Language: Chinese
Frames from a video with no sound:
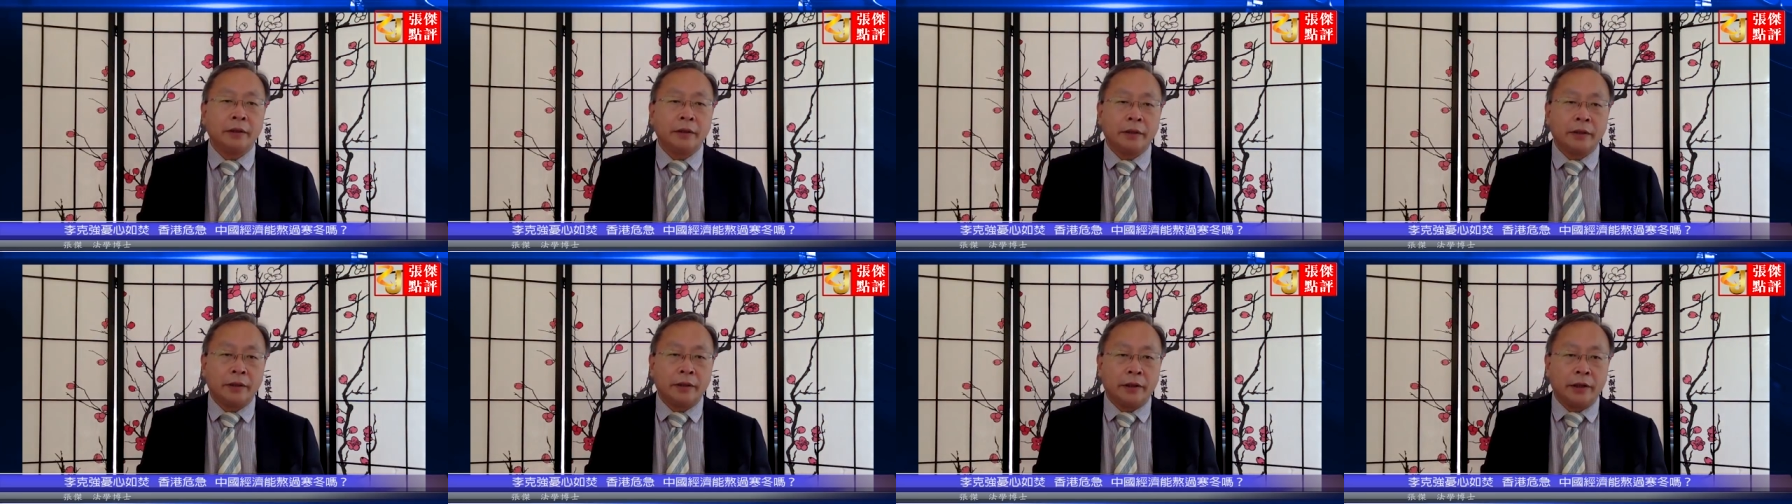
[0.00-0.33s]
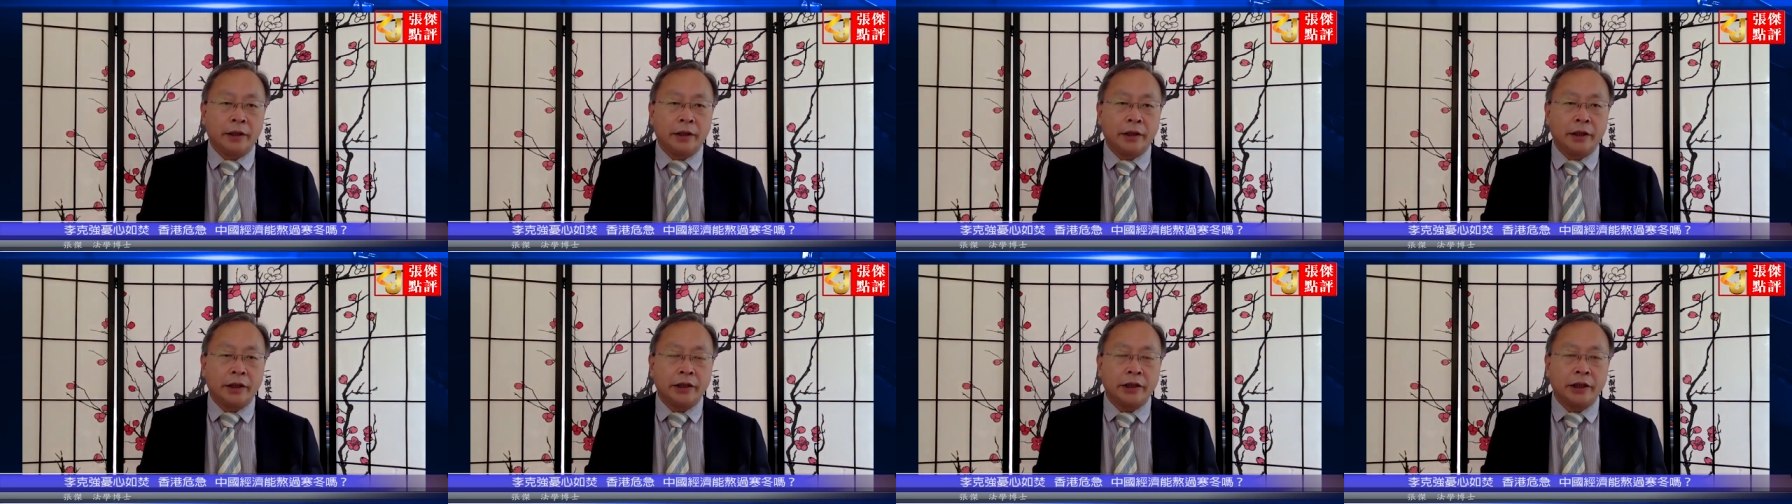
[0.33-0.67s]

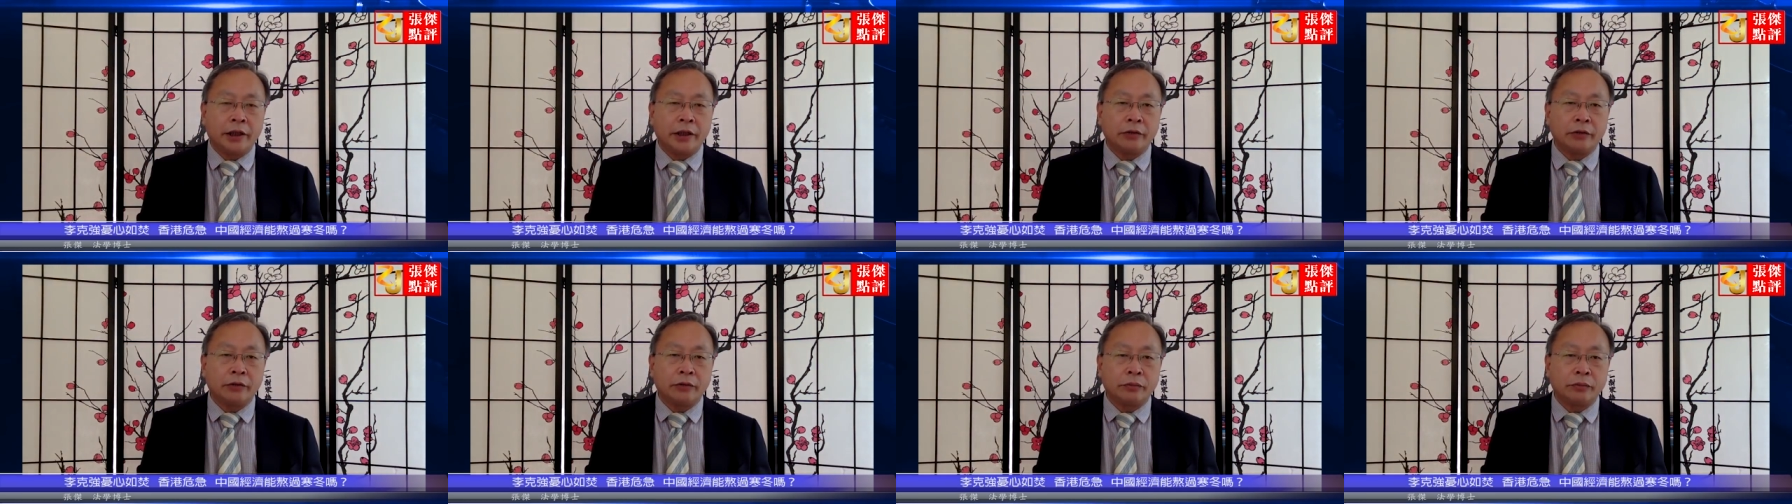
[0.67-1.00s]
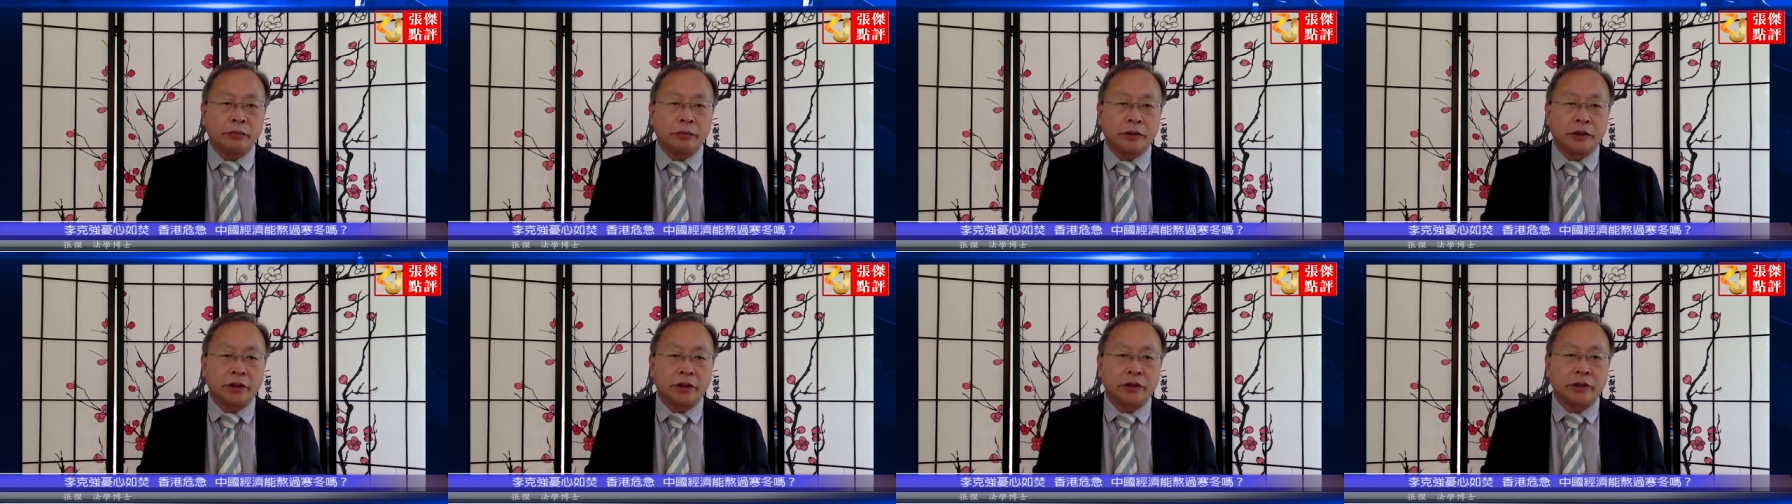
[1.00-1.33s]
李克强
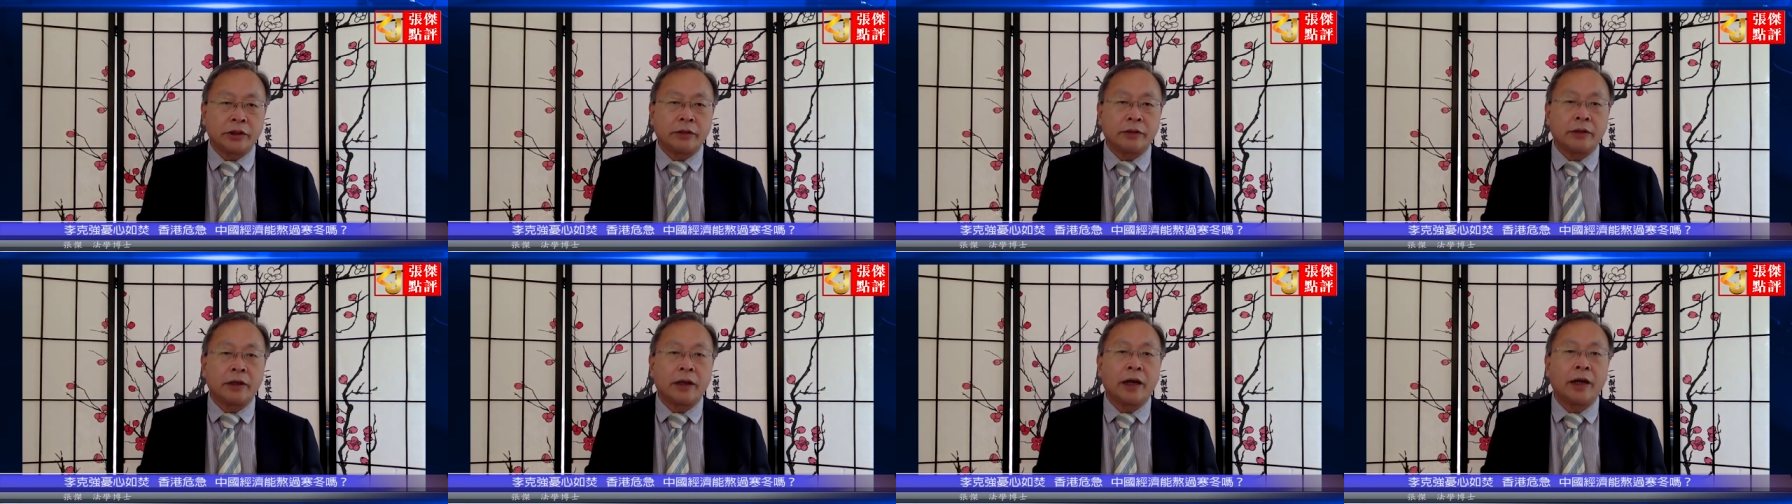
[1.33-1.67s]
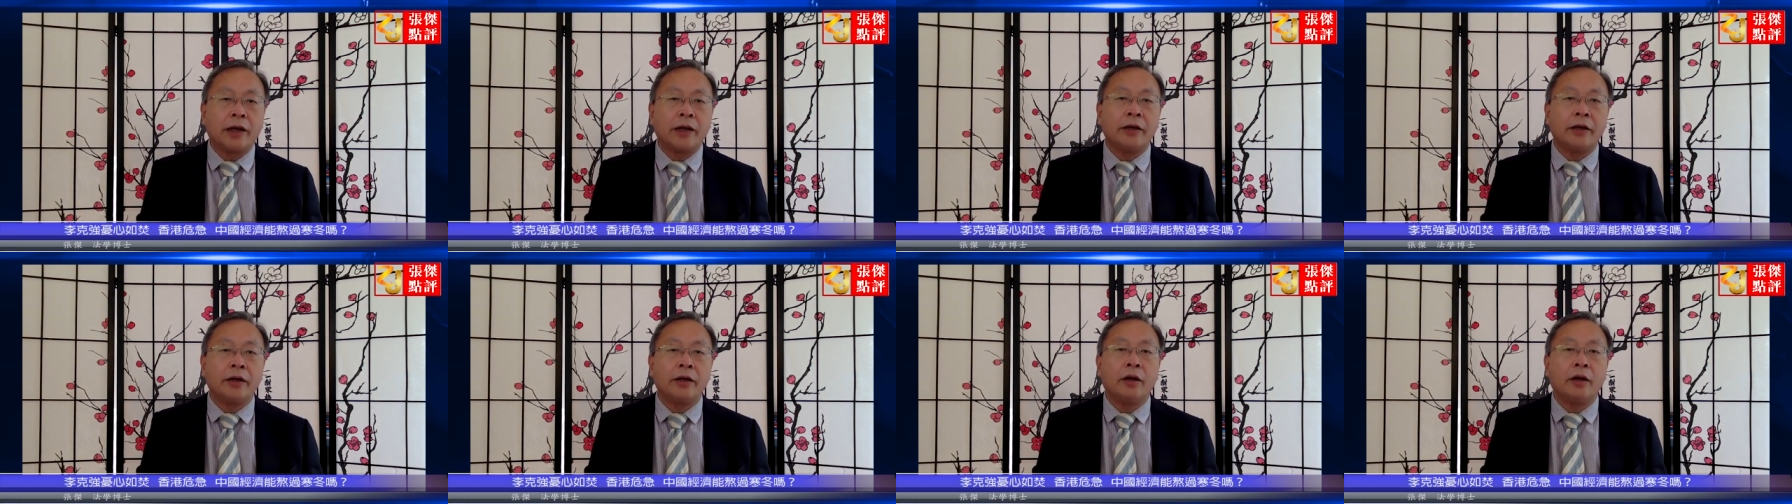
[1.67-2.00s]
主持召
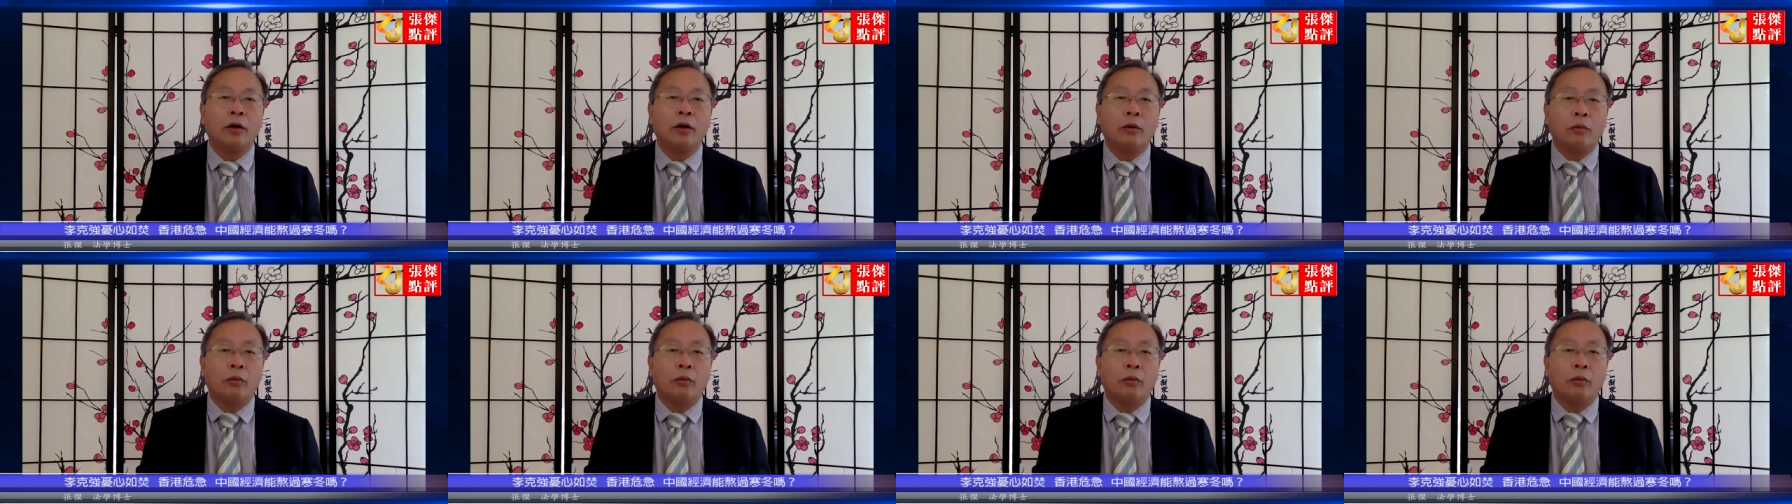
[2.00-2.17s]
开